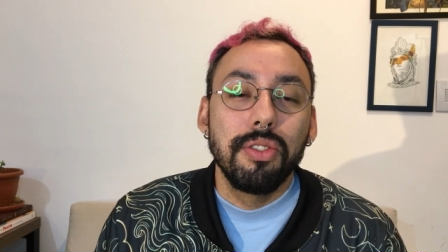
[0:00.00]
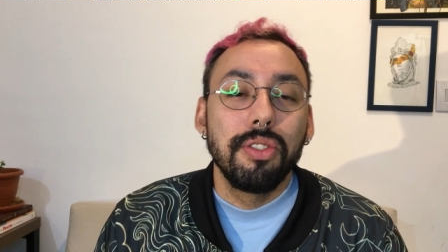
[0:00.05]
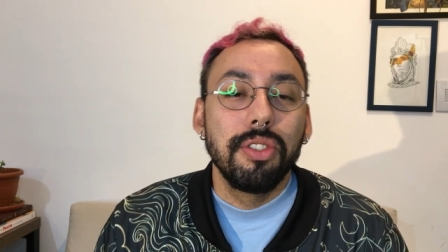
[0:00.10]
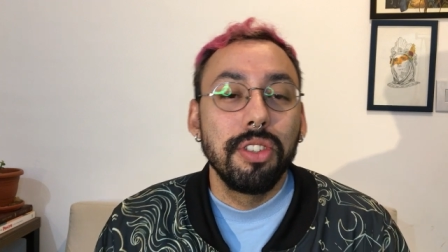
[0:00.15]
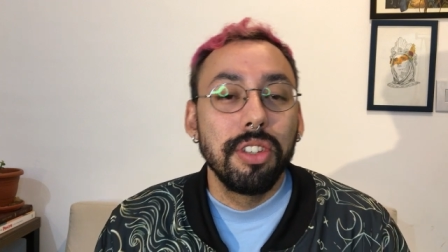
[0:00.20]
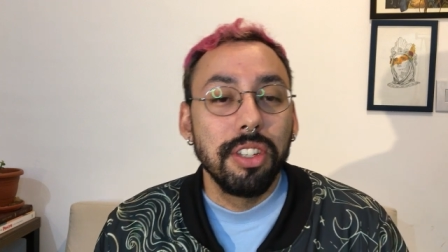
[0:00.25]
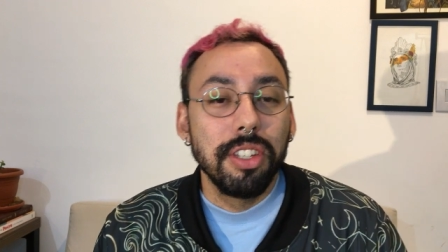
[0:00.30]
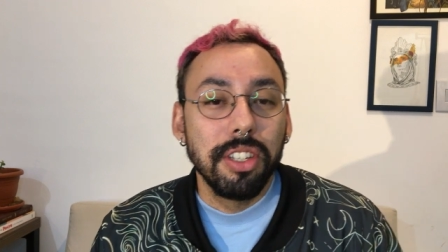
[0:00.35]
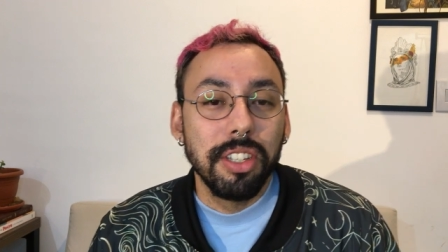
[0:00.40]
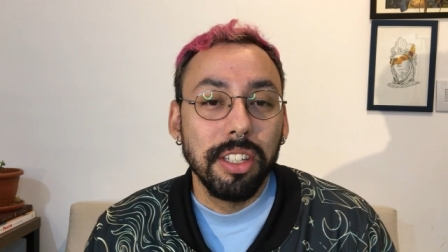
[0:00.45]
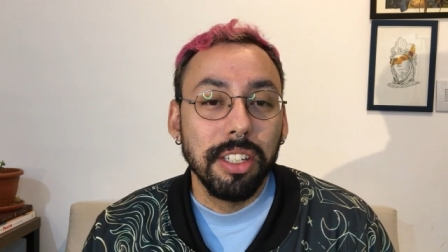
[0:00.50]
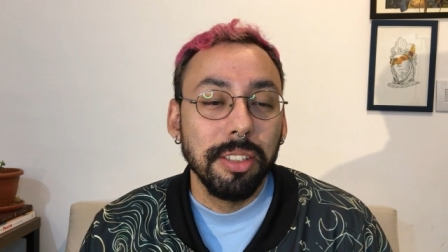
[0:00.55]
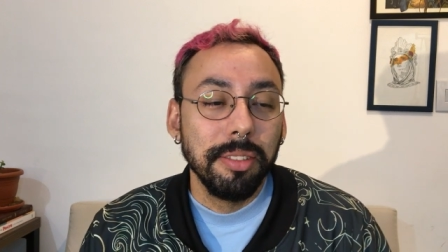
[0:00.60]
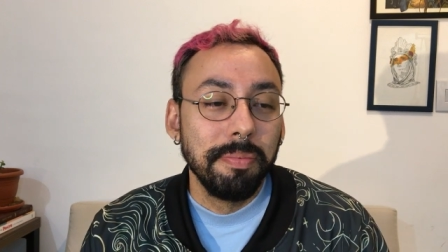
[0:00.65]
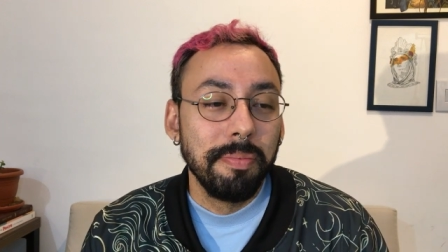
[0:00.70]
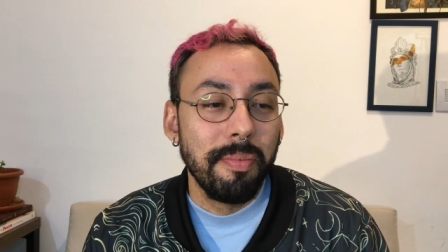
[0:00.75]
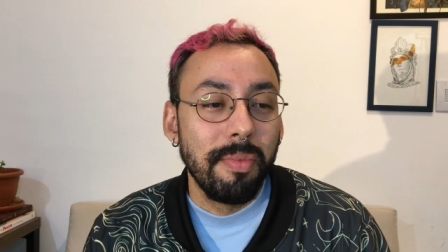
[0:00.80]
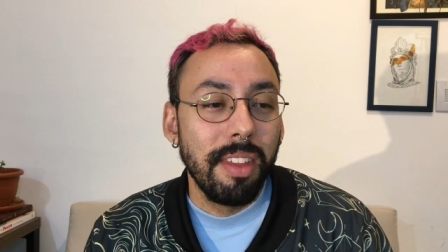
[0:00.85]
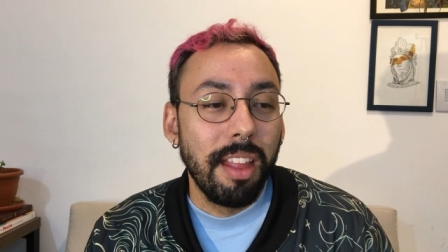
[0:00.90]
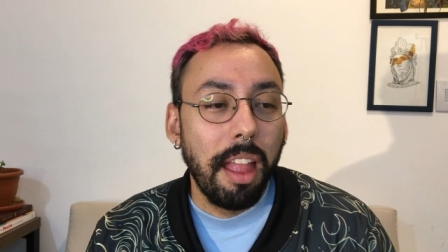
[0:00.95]
de
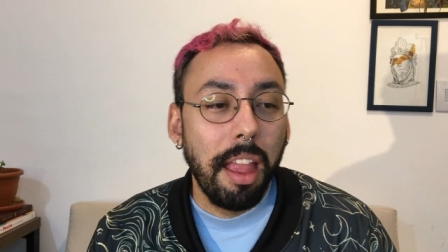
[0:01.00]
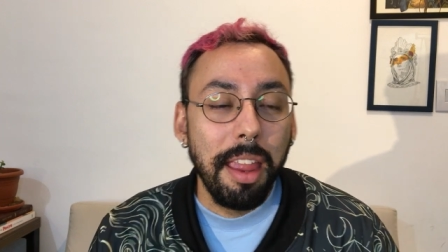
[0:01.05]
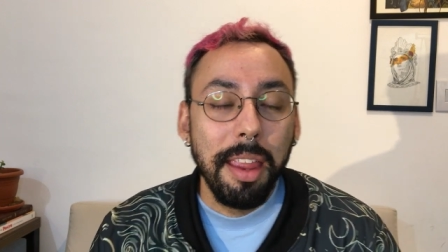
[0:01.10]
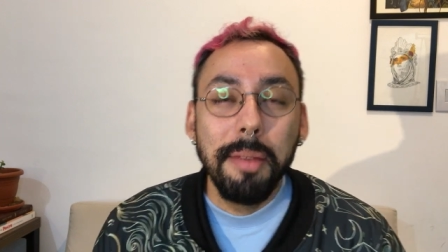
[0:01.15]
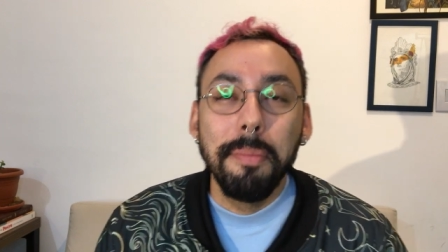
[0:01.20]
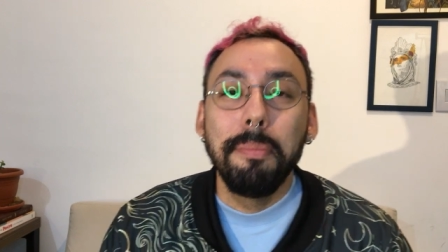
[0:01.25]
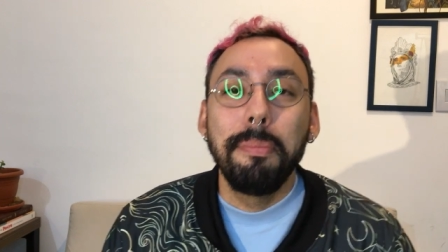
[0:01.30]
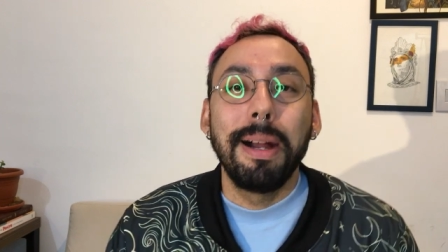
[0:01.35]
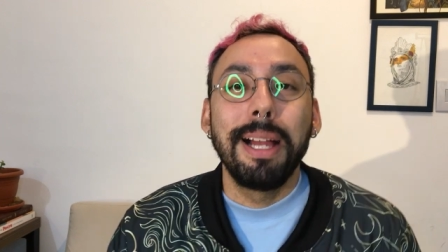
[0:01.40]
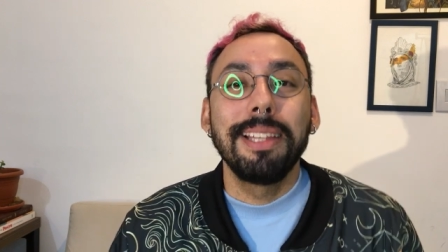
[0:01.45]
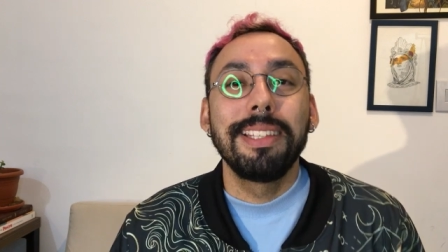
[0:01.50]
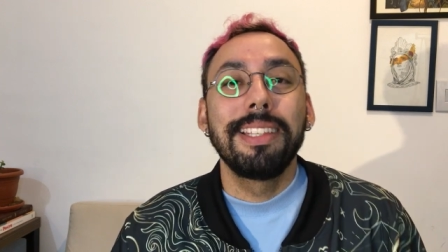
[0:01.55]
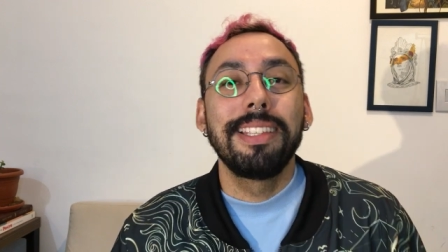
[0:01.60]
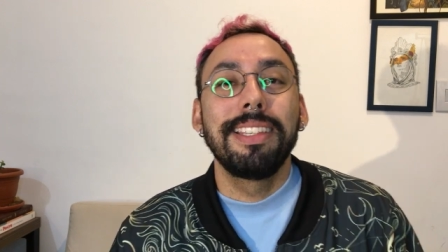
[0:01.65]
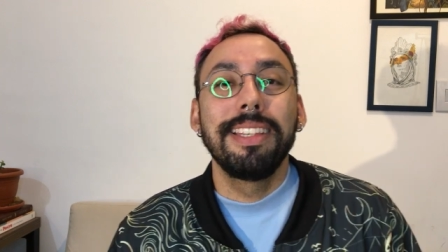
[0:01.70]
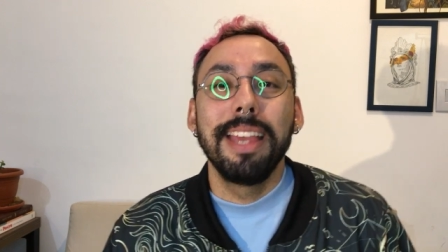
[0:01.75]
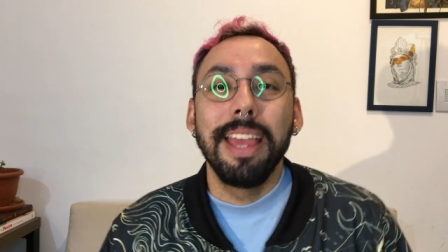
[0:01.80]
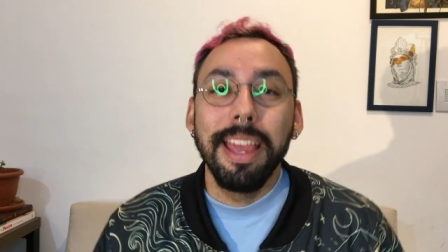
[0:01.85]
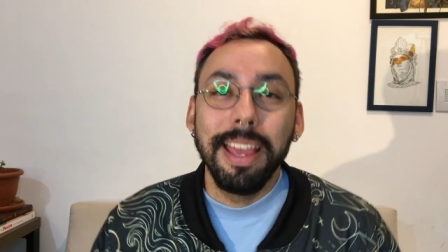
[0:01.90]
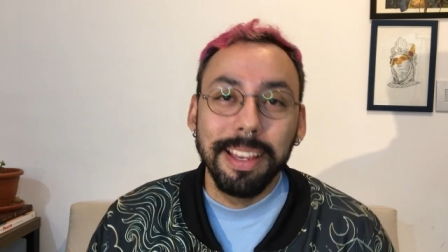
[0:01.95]

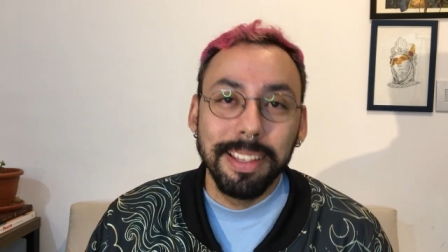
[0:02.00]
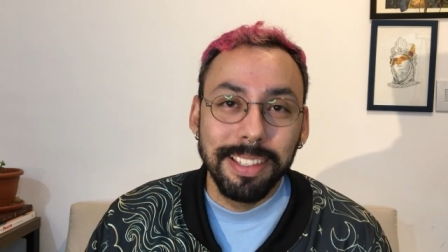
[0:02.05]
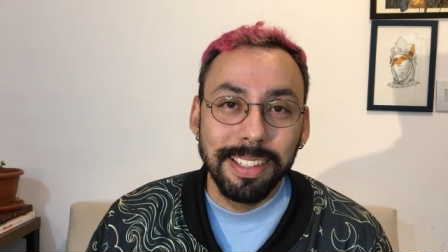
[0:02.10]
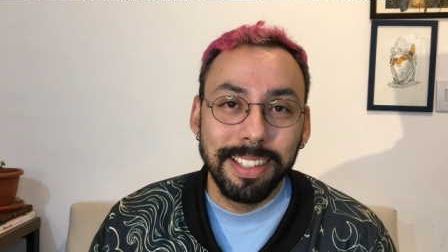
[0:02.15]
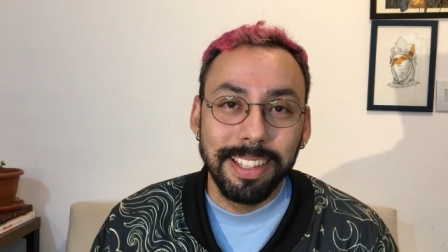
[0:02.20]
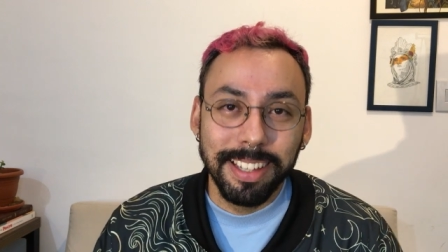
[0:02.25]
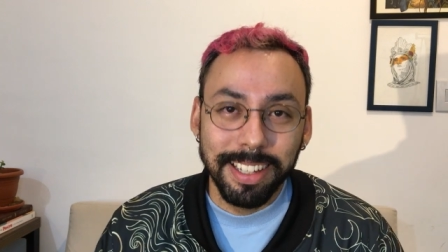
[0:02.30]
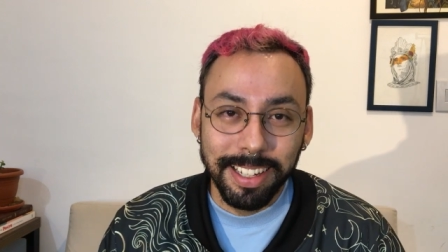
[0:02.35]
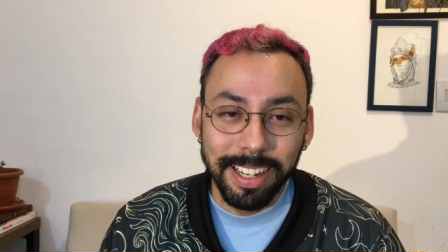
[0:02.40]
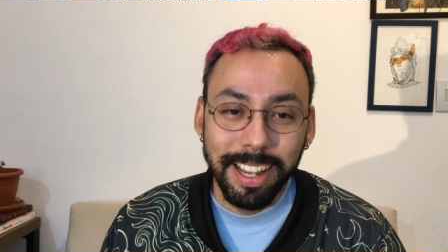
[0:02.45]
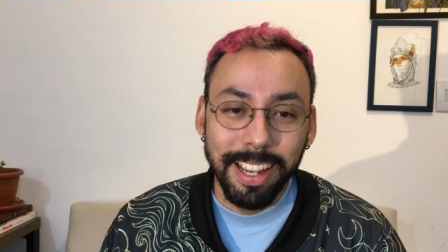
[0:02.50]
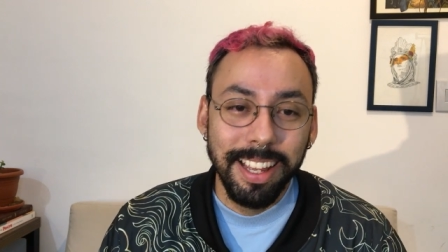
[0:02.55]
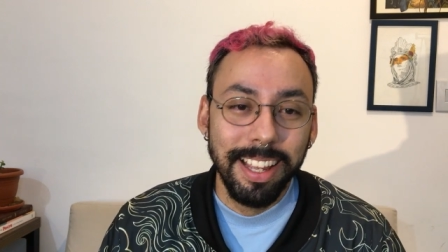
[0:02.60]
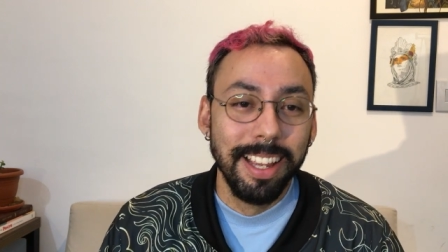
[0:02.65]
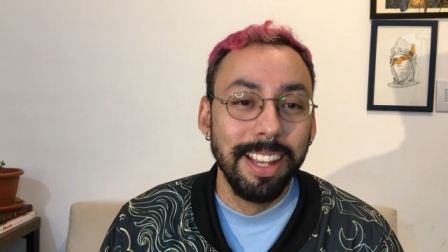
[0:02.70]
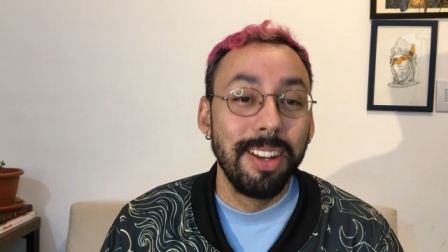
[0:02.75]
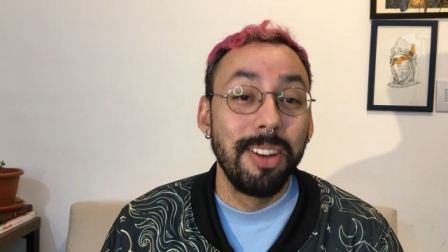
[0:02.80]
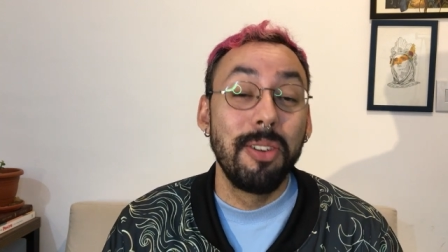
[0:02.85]
impaciência, né?